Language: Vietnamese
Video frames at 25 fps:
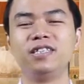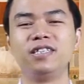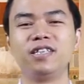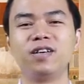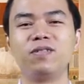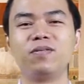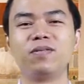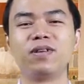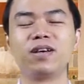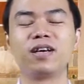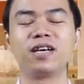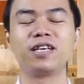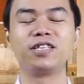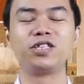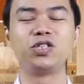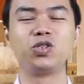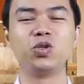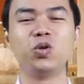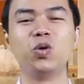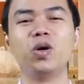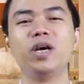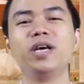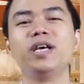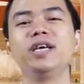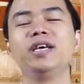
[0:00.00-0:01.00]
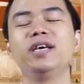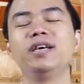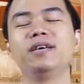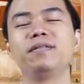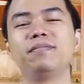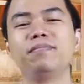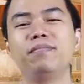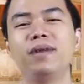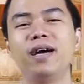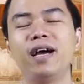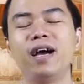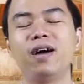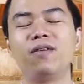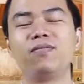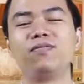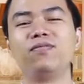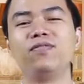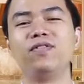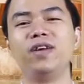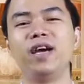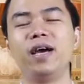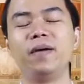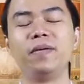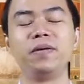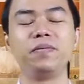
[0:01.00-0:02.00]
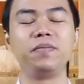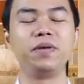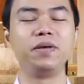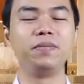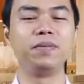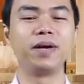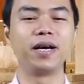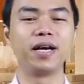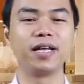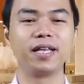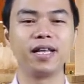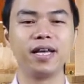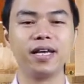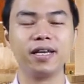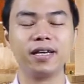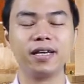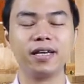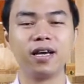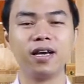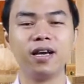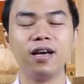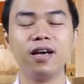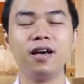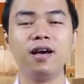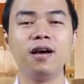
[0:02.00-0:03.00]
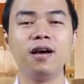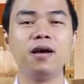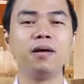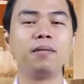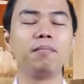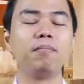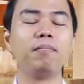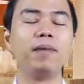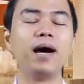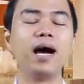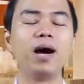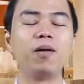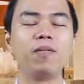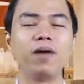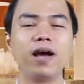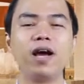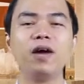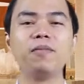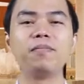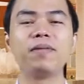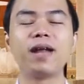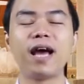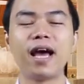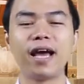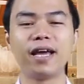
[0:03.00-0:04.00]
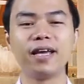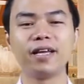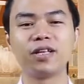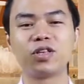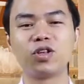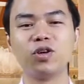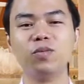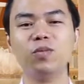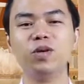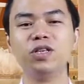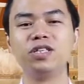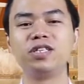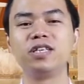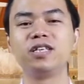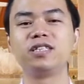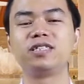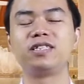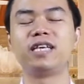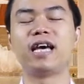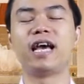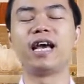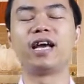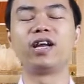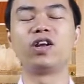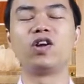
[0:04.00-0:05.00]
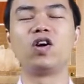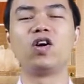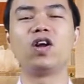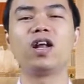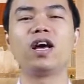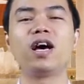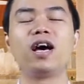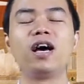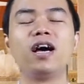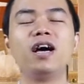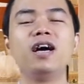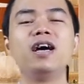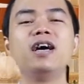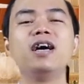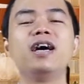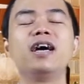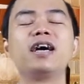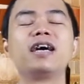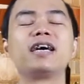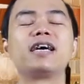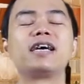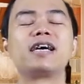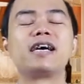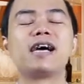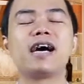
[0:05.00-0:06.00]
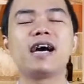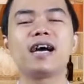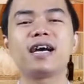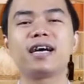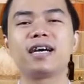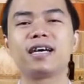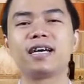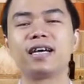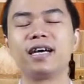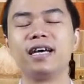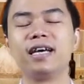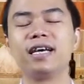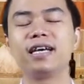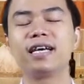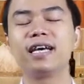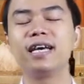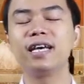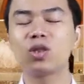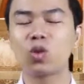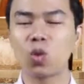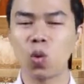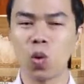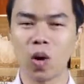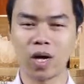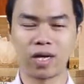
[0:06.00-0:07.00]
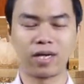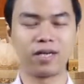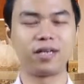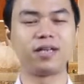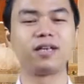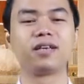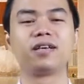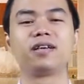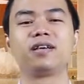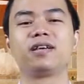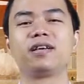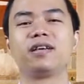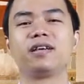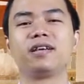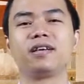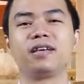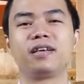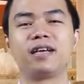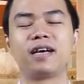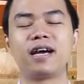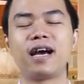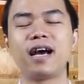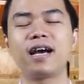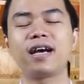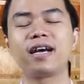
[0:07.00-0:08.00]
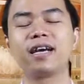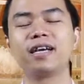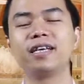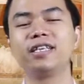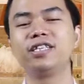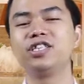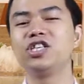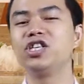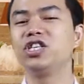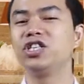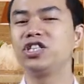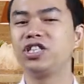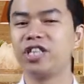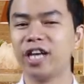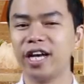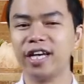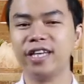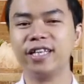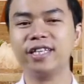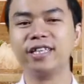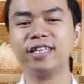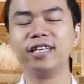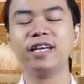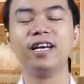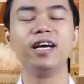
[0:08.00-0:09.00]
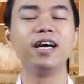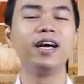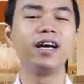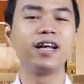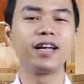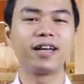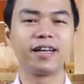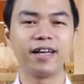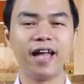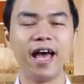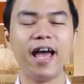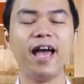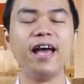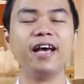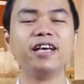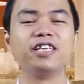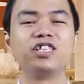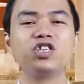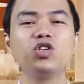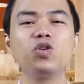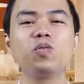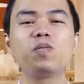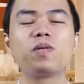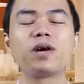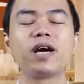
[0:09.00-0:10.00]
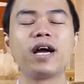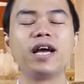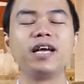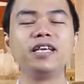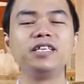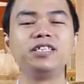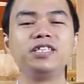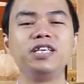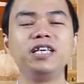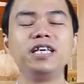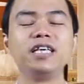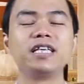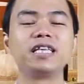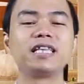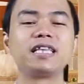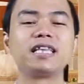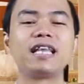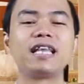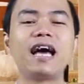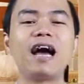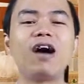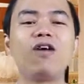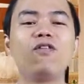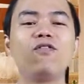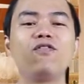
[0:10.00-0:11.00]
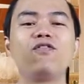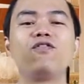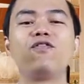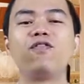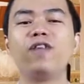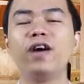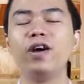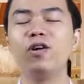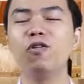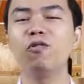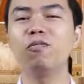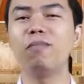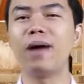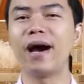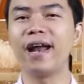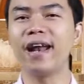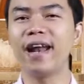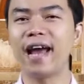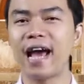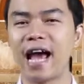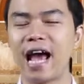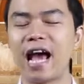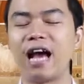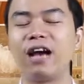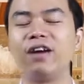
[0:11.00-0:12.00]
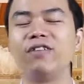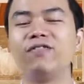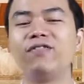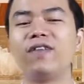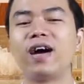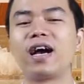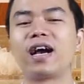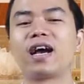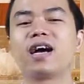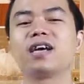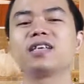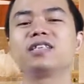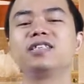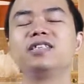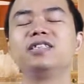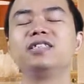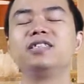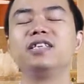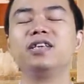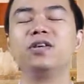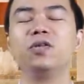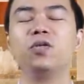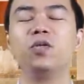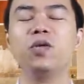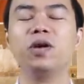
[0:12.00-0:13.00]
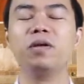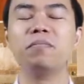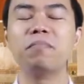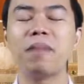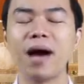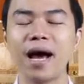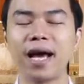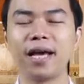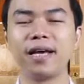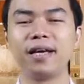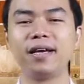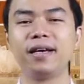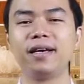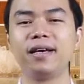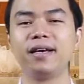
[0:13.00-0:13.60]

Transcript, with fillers: trong các cái chuỗi bài học về F&B Marketing. Bài học ngày hôm nay tôi muốn chia sẻ đó là các cái kỹ thuật, các cái chương trình để giúp các anh chị tạo phễu bán hàng và các chương trình khuyến mại